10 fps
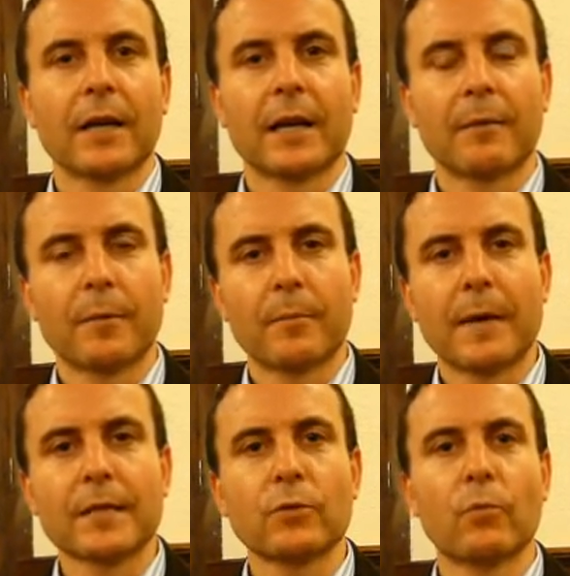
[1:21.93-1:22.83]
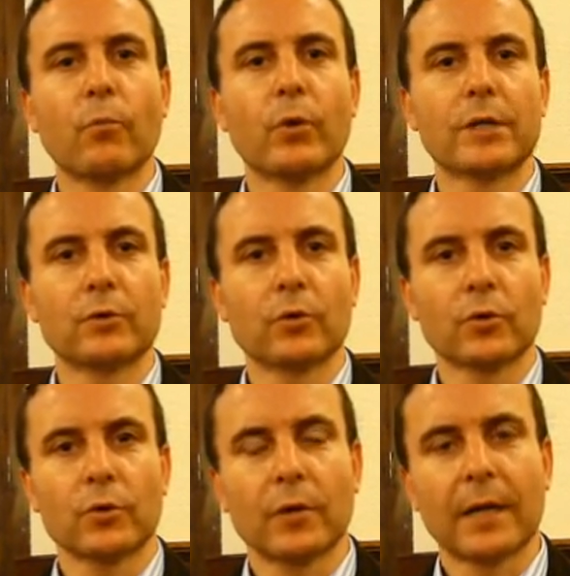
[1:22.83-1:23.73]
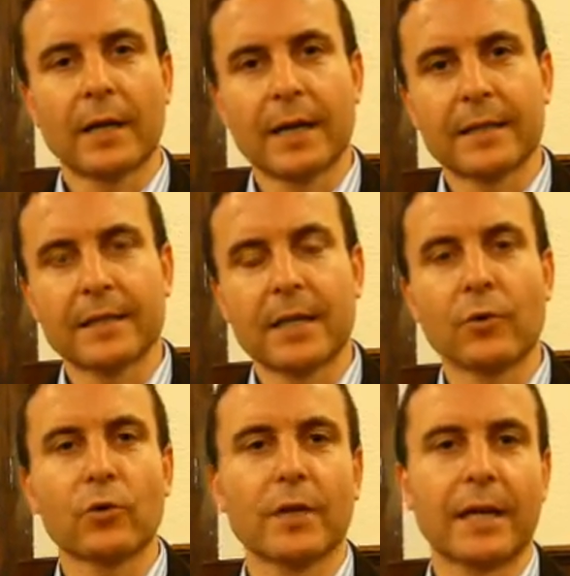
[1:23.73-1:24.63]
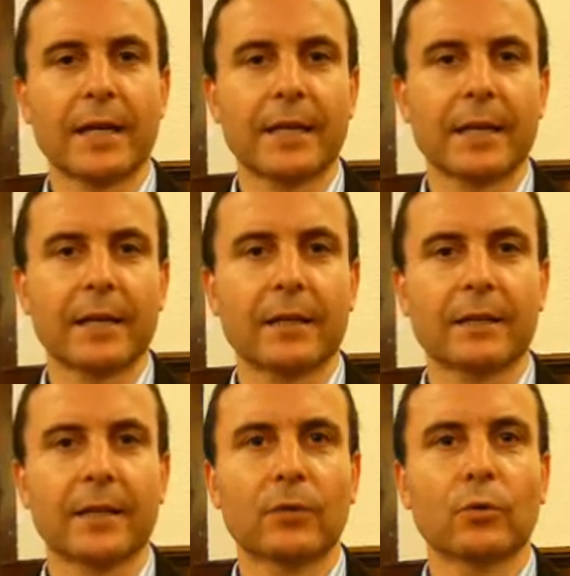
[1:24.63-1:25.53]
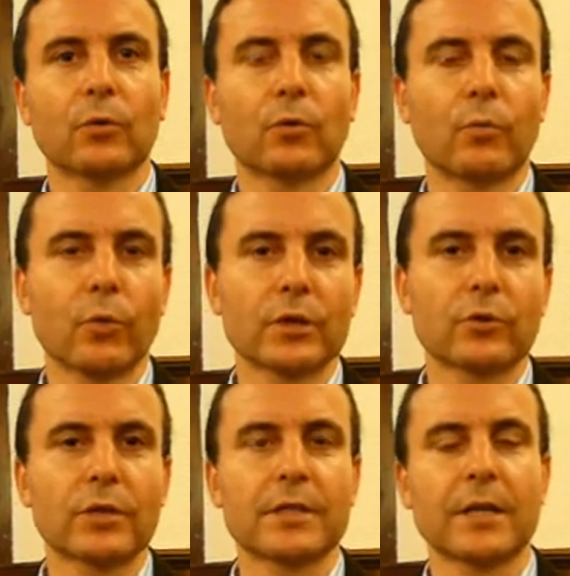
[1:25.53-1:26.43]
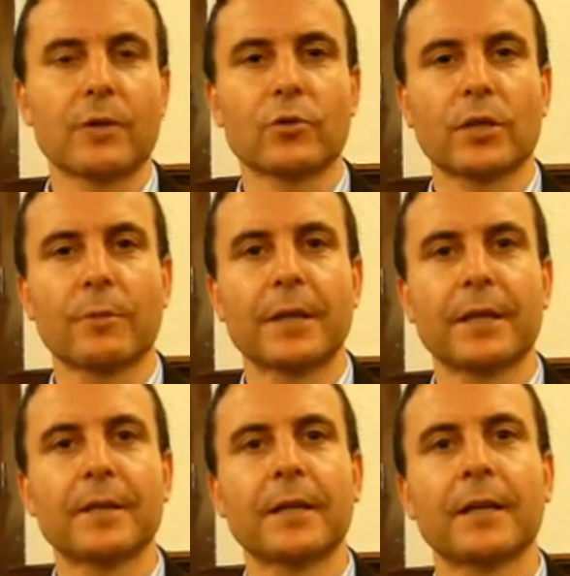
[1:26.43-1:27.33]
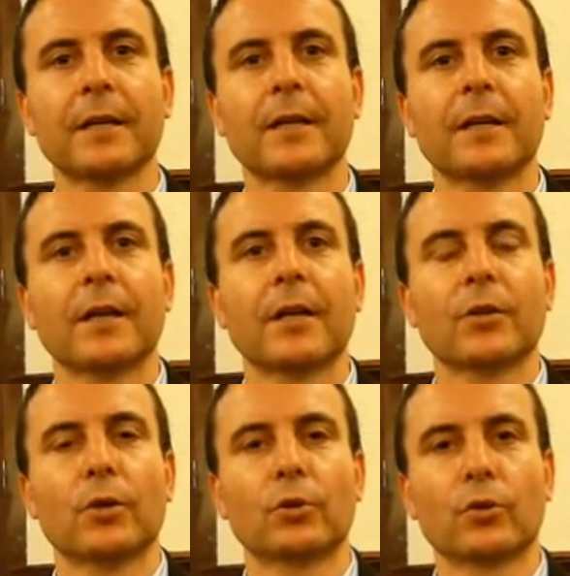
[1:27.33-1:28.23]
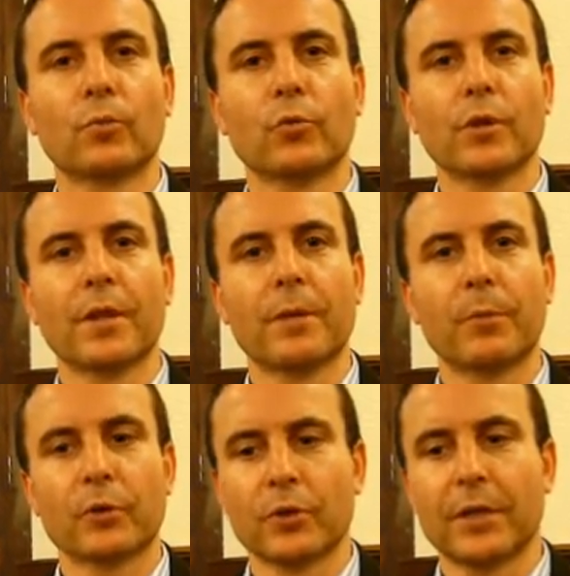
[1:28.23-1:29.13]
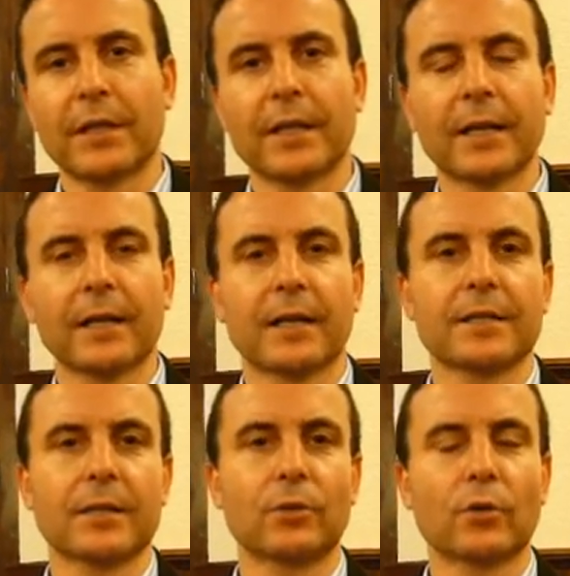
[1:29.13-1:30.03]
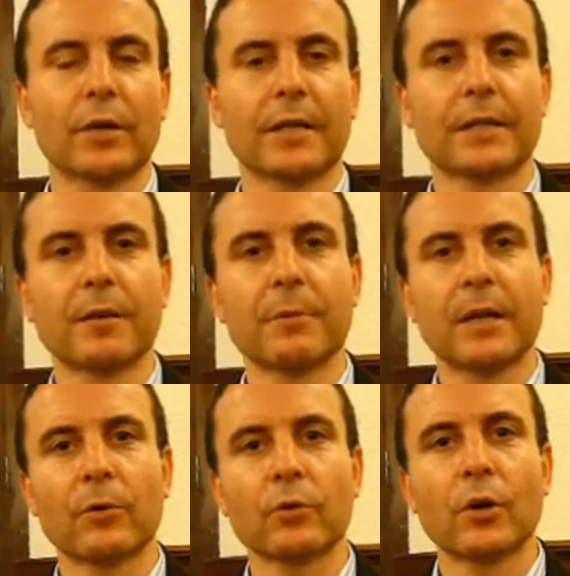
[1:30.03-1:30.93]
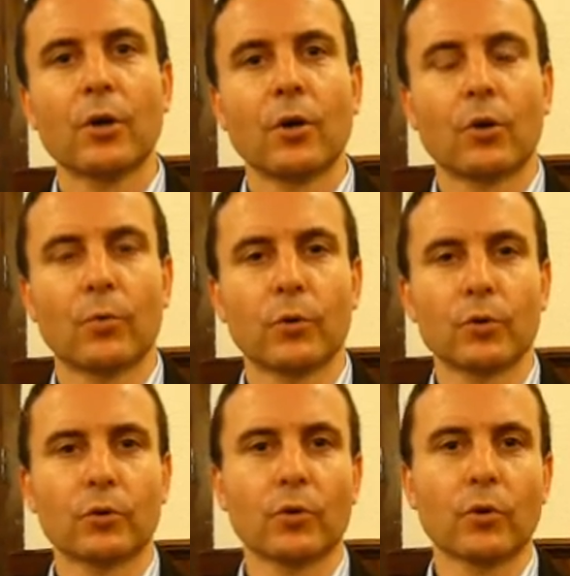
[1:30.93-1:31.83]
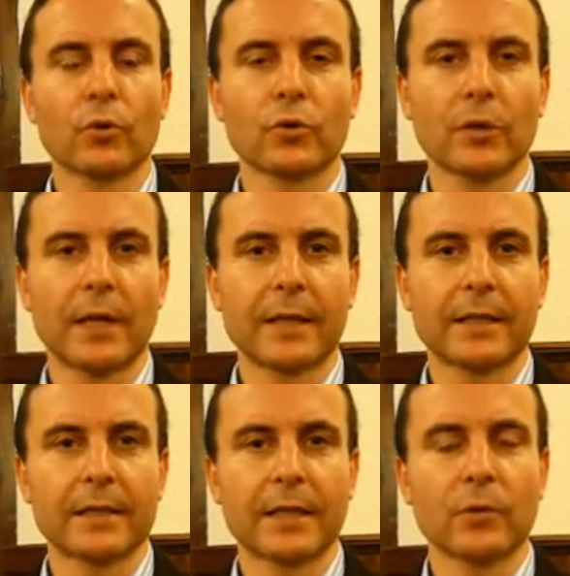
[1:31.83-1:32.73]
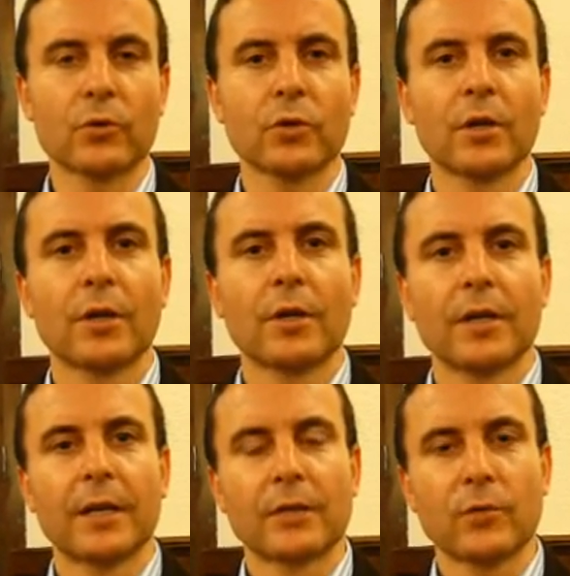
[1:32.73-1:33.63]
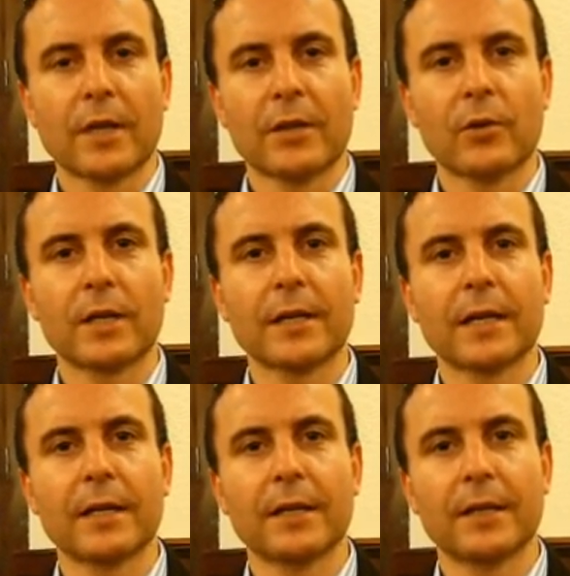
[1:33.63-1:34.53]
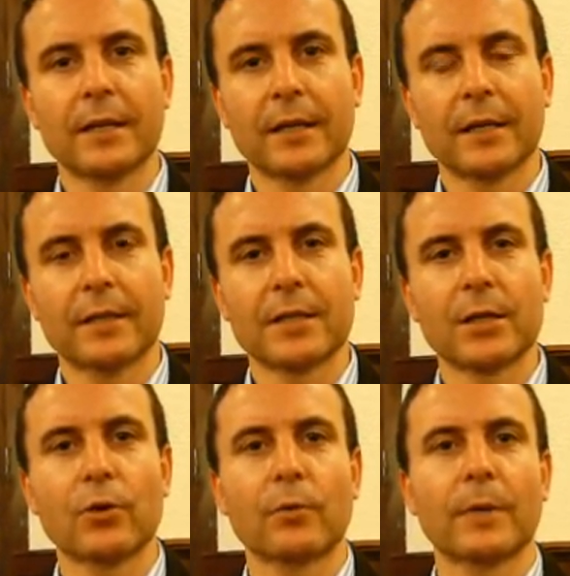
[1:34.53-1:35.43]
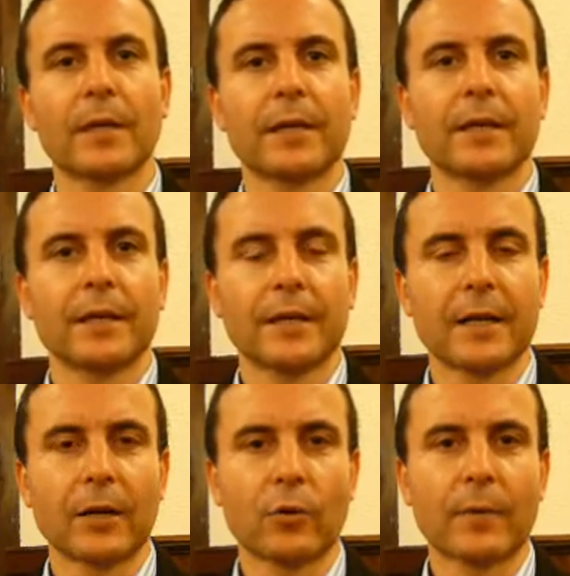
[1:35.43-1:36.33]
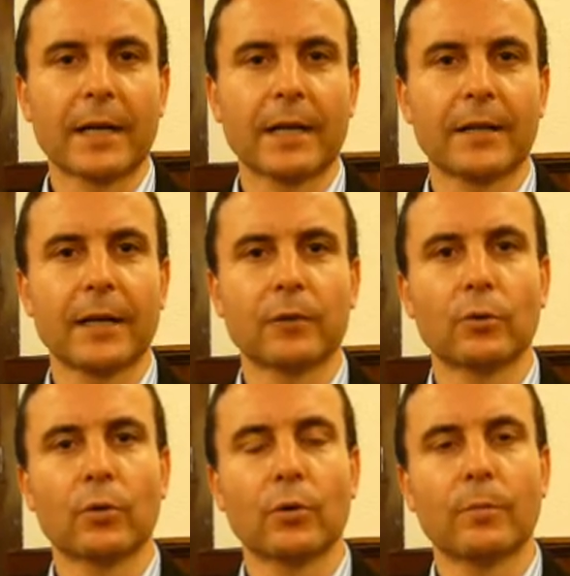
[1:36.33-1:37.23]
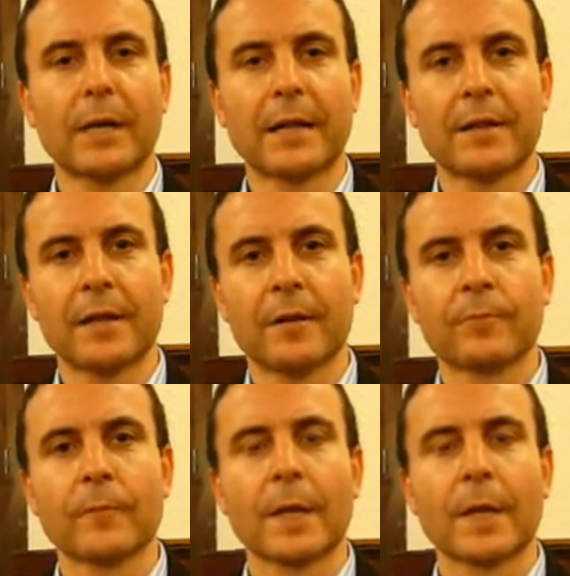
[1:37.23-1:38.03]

cada vez más con puestos artesanos de calidad, tanto puestos externos que vienen de, otros municipios y de sectores determinados, como son todos los artesanos y asociaciones de aquí de, Segorbe y de la comarca del Alto Palancia.